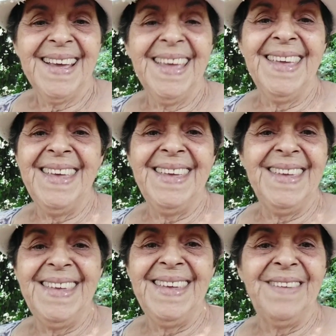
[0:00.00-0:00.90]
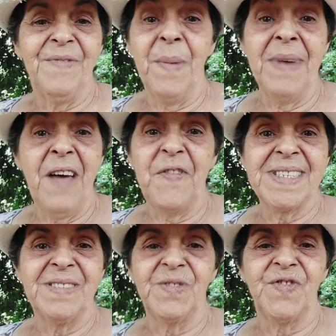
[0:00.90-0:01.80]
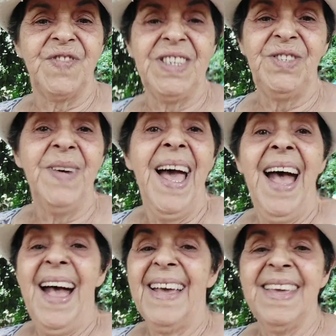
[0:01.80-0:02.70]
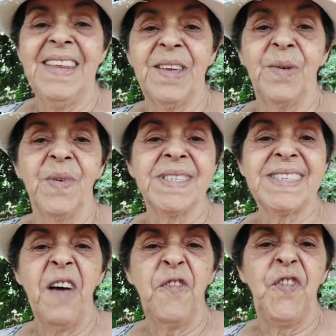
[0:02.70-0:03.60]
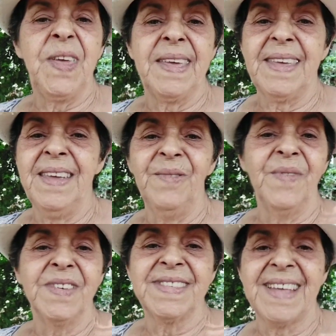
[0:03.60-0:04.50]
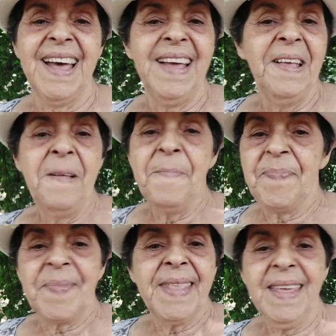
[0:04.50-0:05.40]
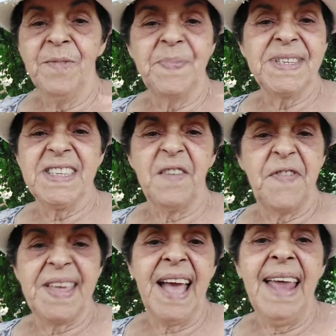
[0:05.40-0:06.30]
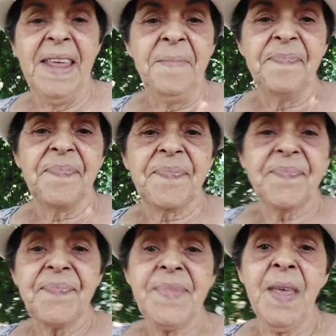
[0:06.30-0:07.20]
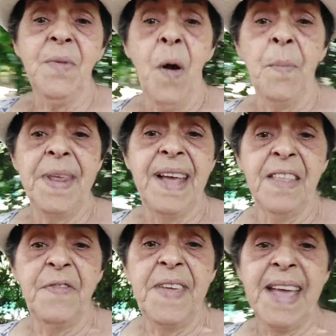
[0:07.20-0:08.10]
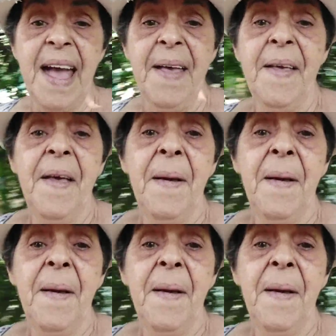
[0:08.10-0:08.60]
E, e vamos lá fazendo os vídeos Aquele que gostar, fica. Quem não gostar, não precisa ficar, né? Não é obrigado a ficar.